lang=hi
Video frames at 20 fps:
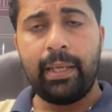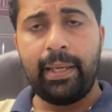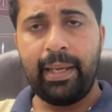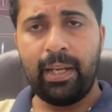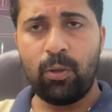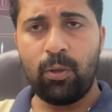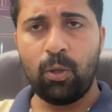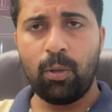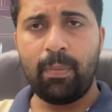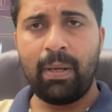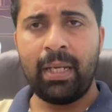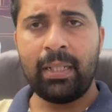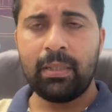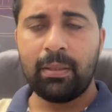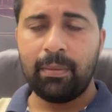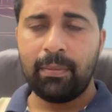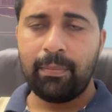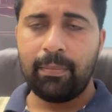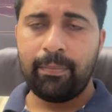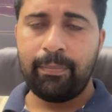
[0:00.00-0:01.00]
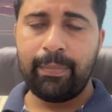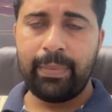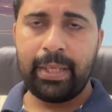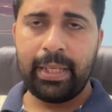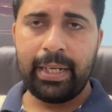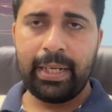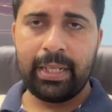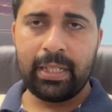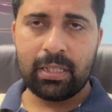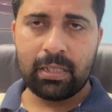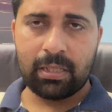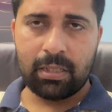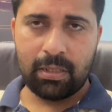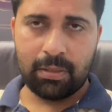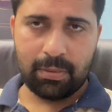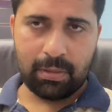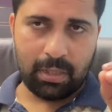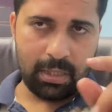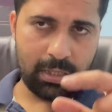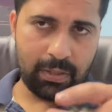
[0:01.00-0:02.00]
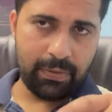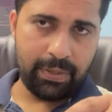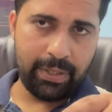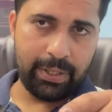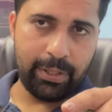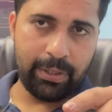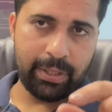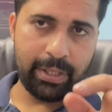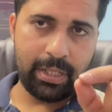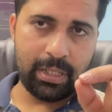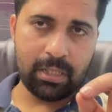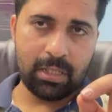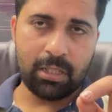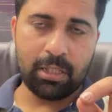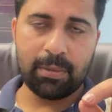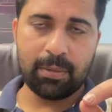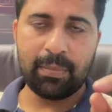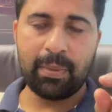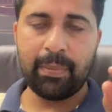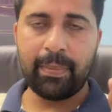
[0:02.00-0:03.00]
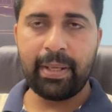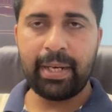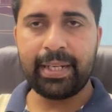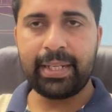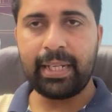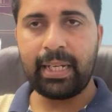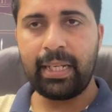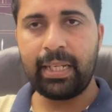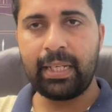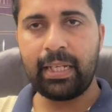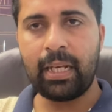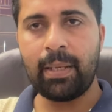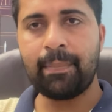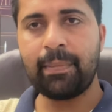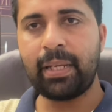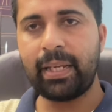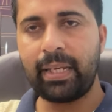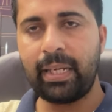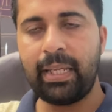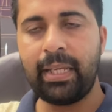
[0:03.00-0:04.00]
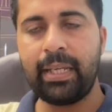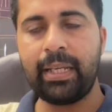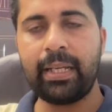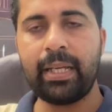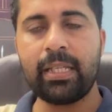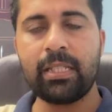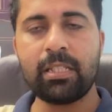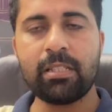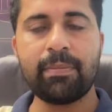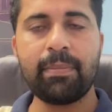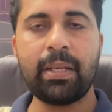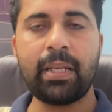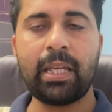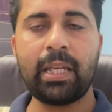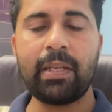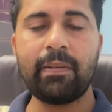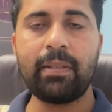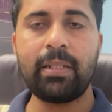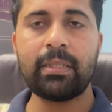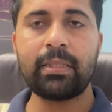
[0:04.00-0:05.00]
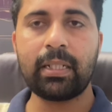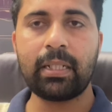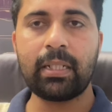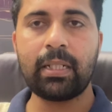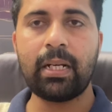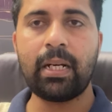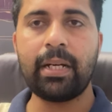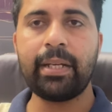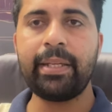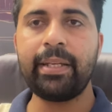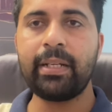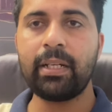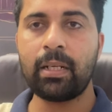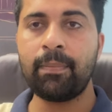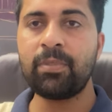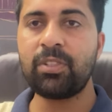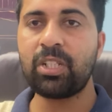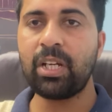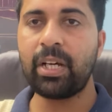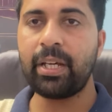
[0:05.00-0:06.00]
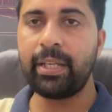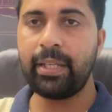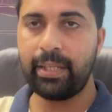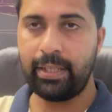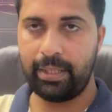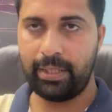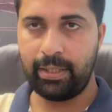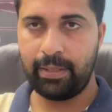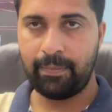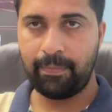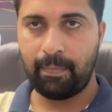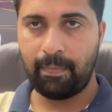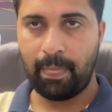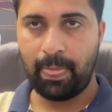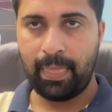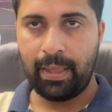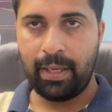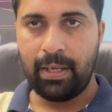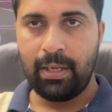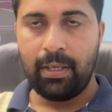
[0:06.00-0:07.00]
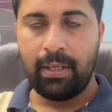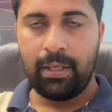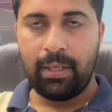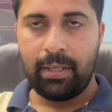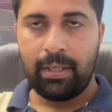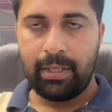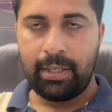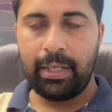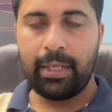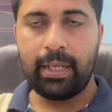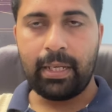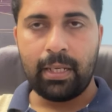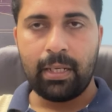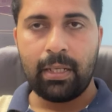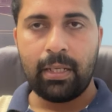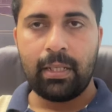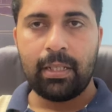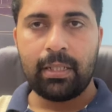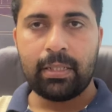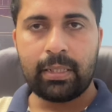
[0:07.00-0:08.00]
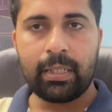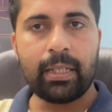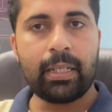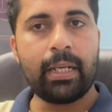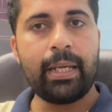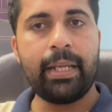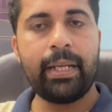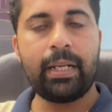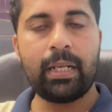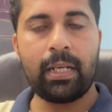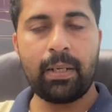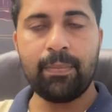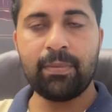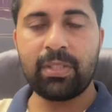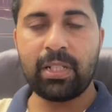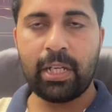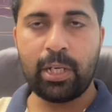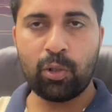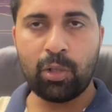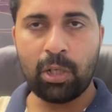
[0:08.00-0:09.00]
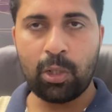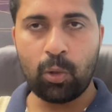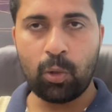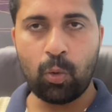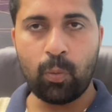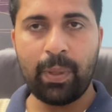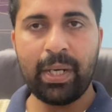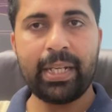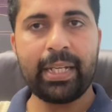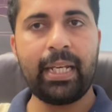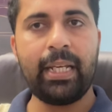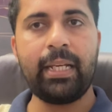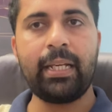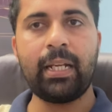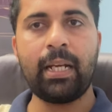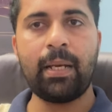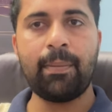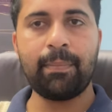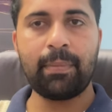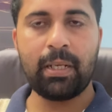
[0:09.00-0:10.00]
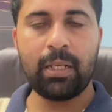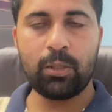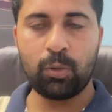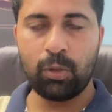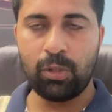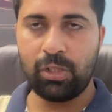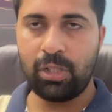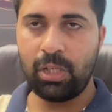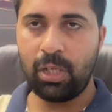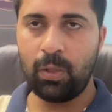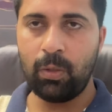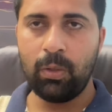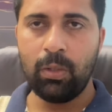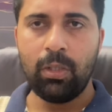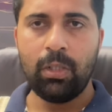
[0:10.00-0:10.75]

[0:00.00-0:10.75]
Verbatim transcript: एक और बात मेरे इस वीडियो के डिस्क्रिप्शन में मेरे टेलीग्राम का एक लिंक है जिसमें केवल सरकारी कर्मचारी हैं ठीक है सरकारी कर्मचारियों का ग्रुप है टेलीग्राम का जुड़ जाओ